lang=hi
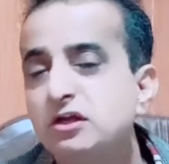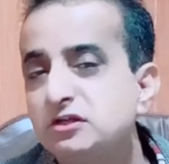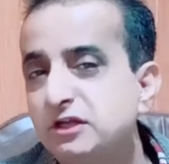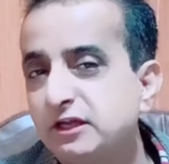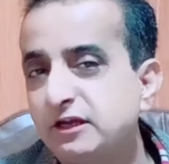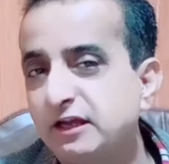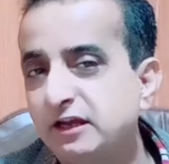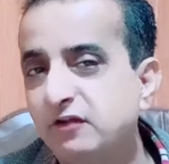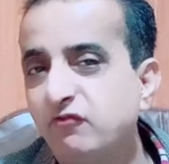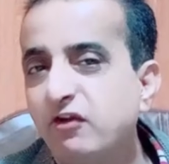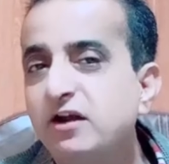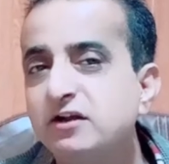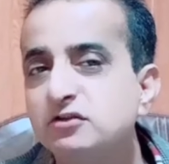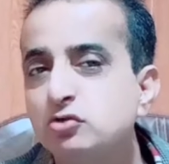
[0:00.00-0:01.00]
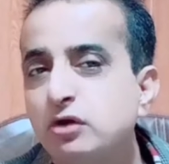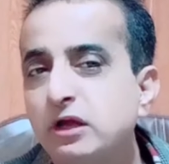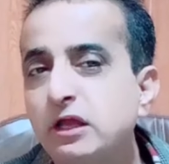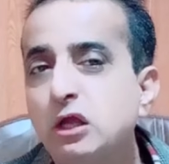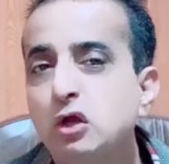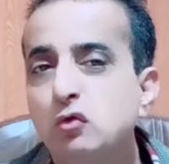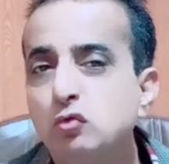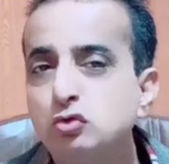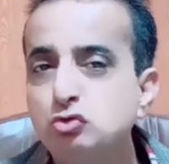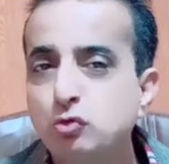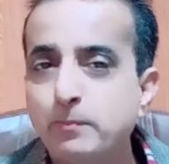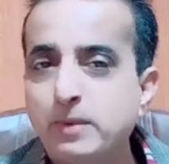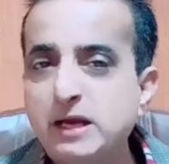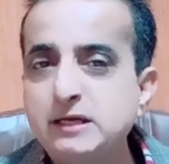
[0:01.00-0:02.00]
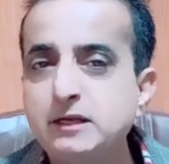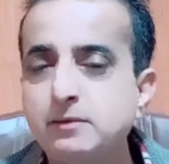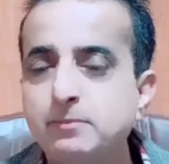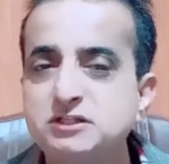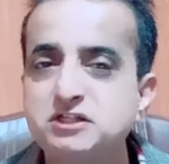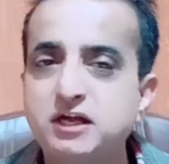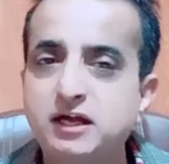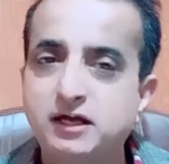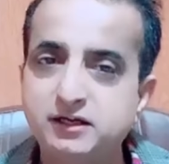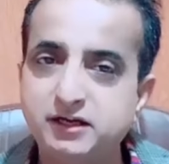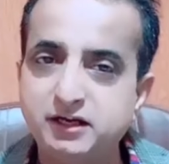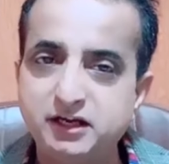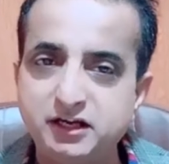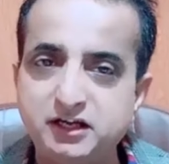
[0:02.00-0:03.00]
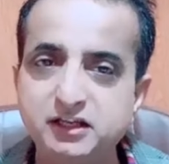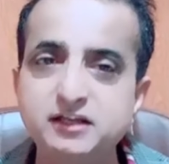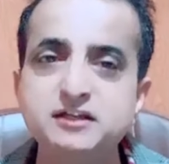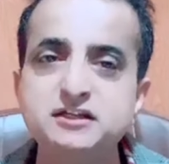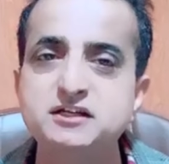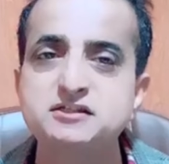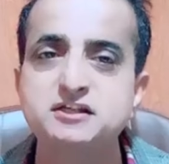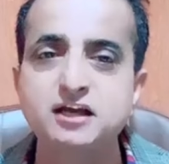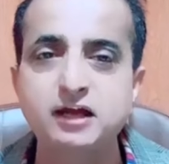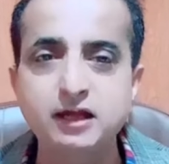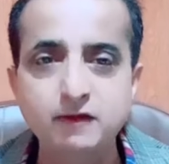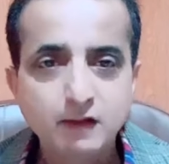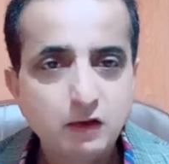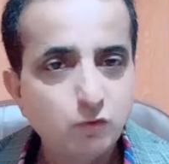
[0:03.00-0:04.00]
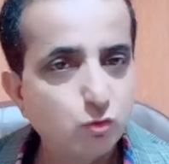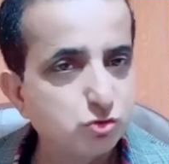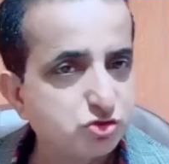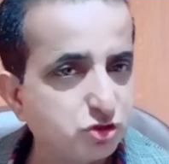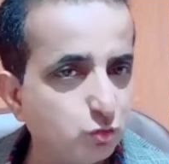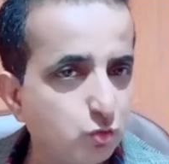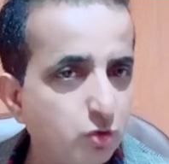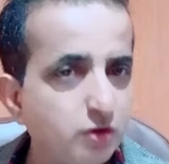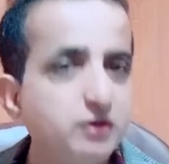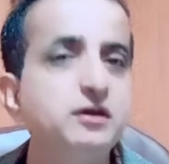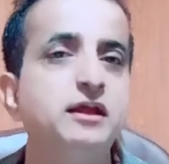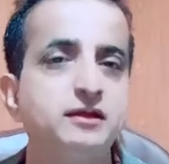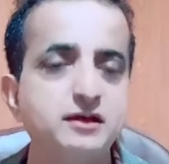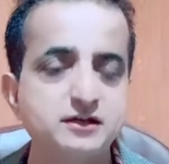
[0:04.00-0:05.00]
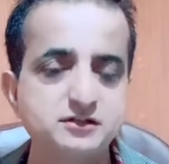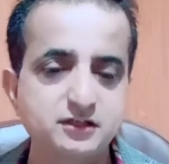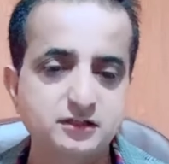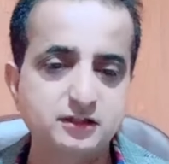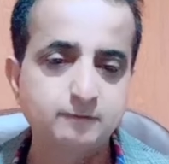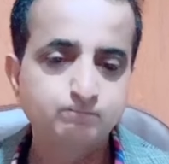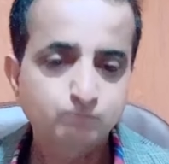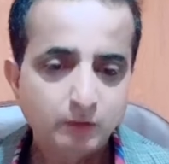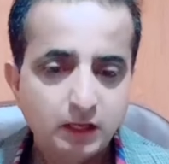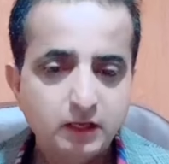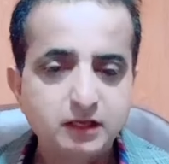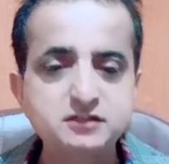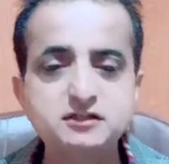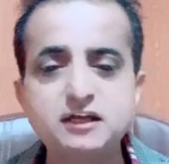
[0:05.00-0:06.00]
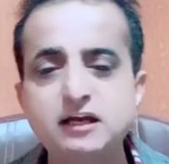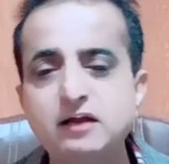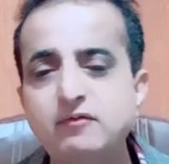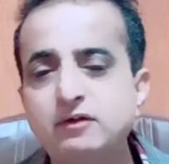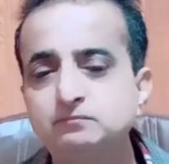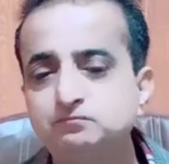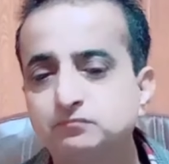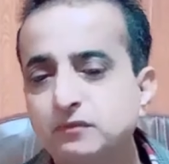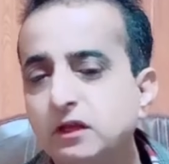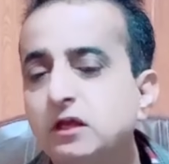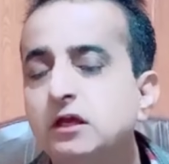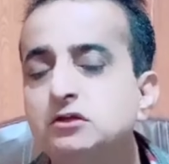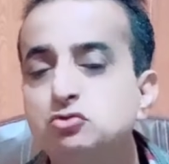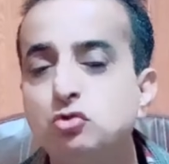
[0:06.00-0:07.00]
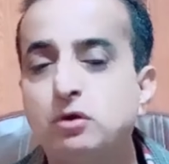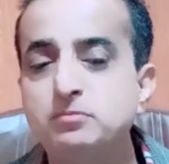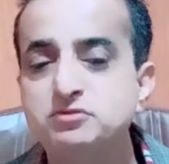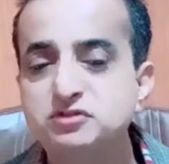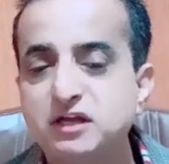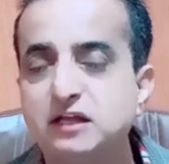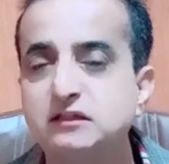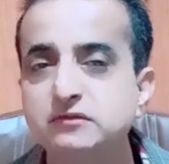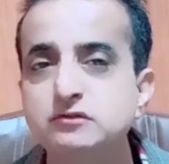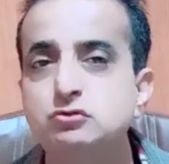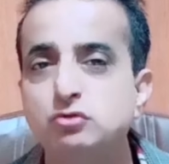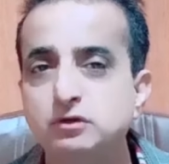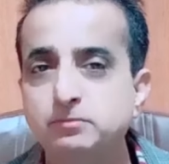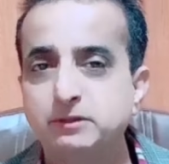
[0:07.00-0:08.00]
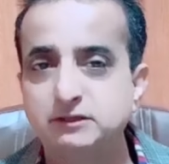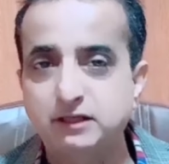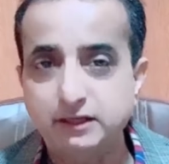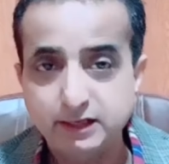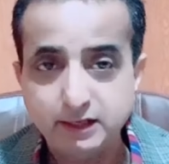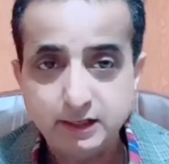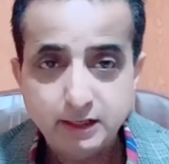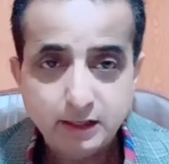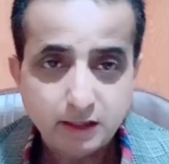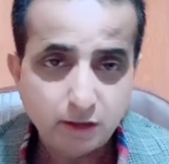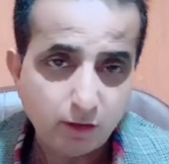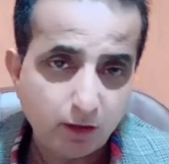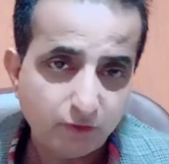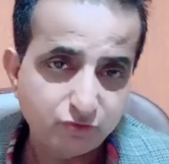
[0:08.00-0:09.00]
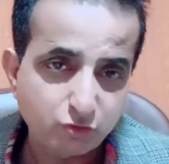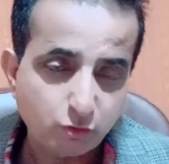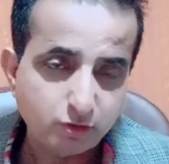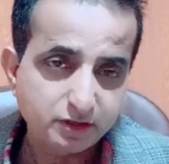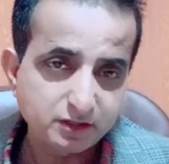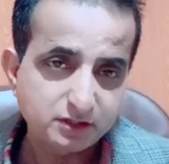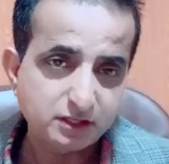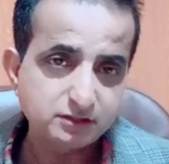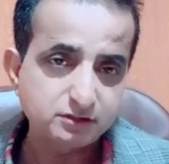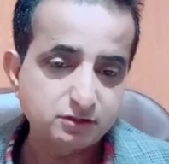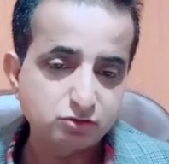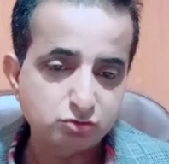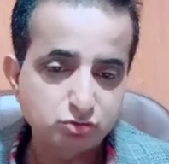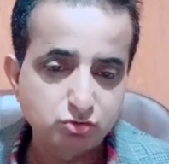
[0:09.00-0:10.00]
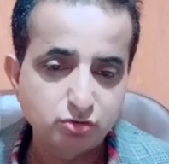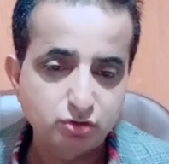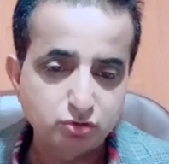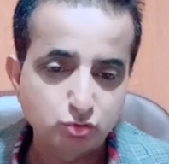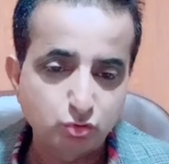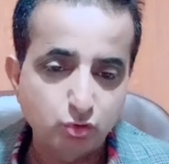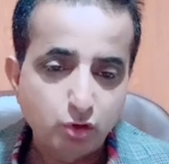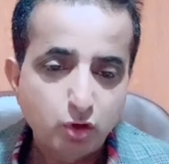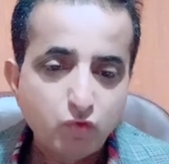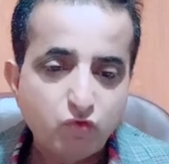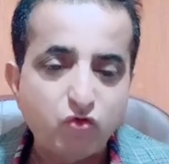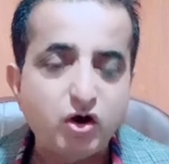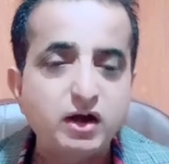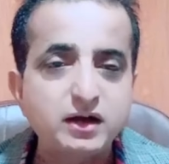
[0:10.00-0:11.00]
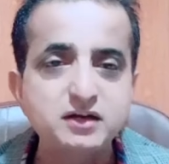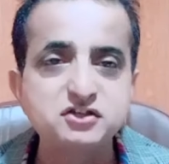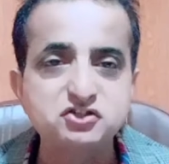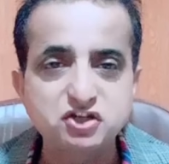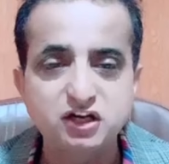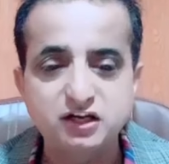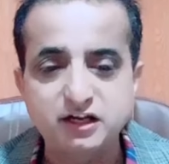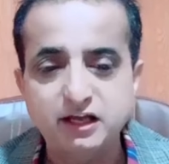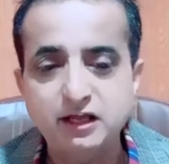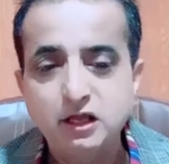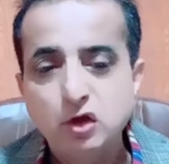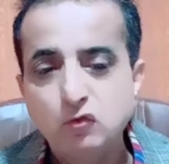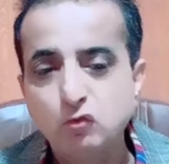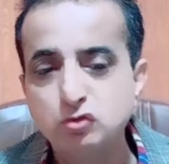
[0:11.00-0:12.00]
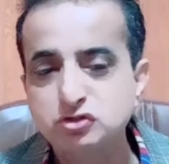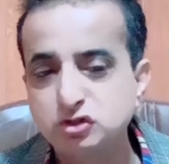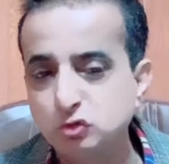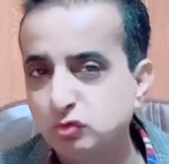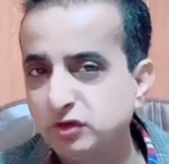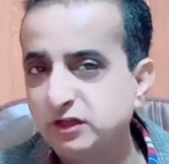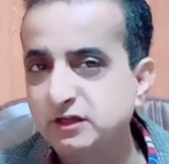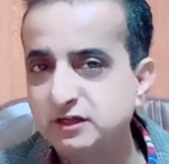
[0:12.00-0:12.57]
एक इन्फेंट जो है वो जो माइनर बच्चा है अंडर 18 इयर्स का है वो सीव नहीं कर सकता इसके अलावा जो हम सातवीं सूरत बता रहे लाफ टॉड के तहत जो फॉरेन स्टेट है वो सीव नहीं कर